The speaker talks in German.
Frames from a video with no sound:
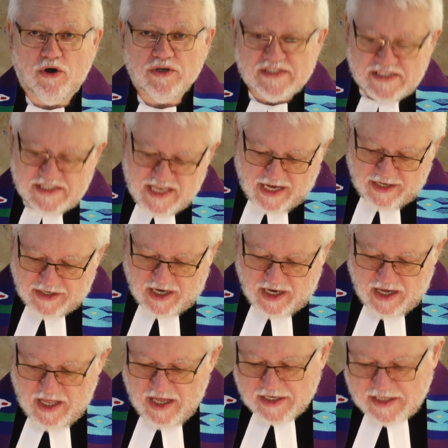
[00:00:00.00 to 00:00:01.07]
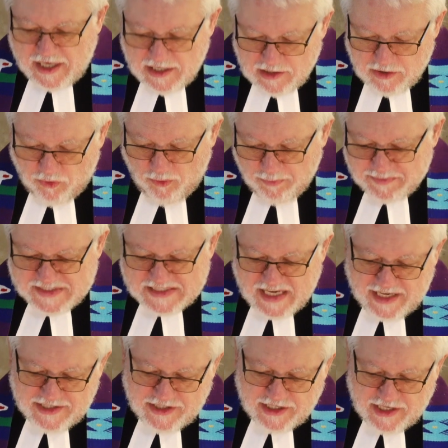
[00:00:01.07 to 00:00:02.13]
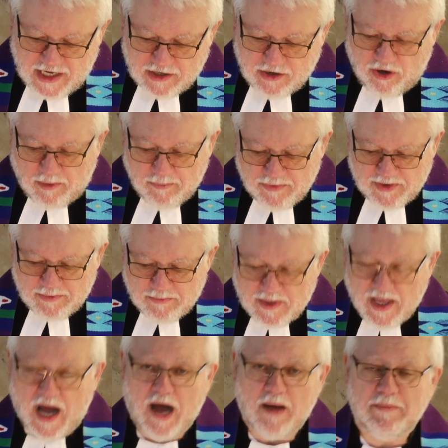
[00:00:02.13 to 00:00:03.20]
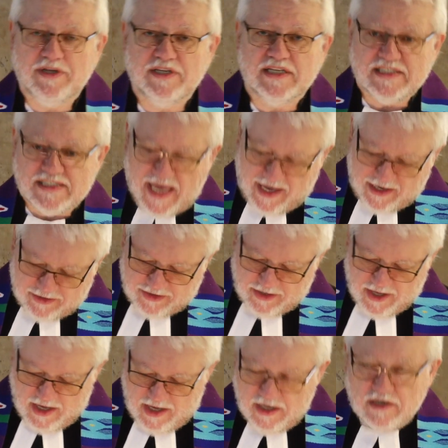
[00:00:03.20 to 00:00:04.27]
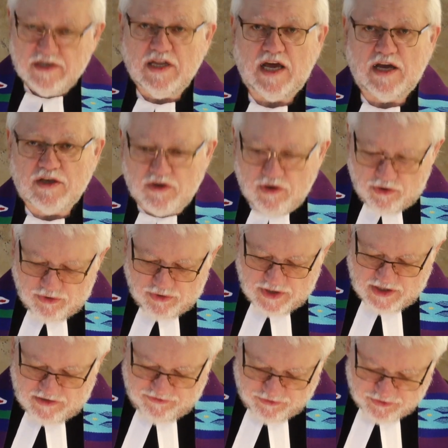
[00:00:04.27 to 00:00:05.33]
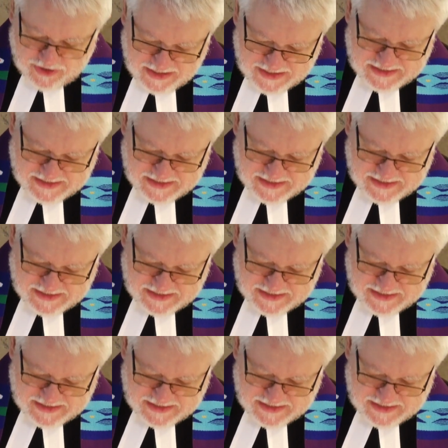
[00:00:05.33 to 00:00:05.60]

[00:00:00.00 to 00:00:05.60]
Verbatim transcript: Hosianna, gelobt sei der da kommt im Namen des Herrn, der König von